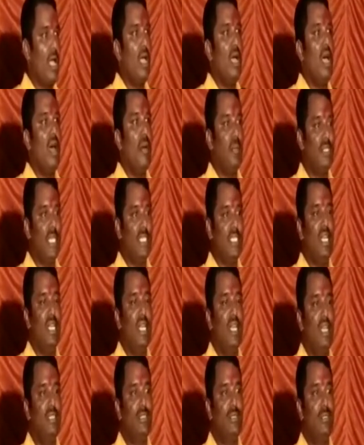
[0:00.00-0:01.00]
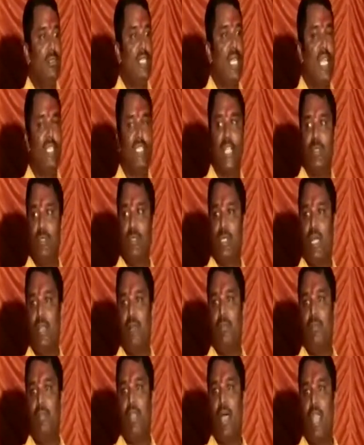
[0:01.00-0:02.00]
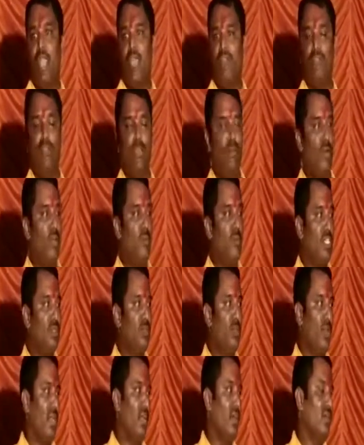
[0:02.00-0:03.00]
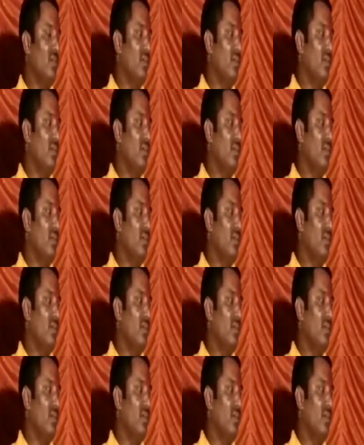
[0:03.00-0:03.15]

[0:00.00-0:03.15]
అప్రిసియేషన్ లెటర్ ఇచ్చారు చాలా సంతోషకరం నా లైఫ్ లో ఎప్పటికీ మర్చిపోలేను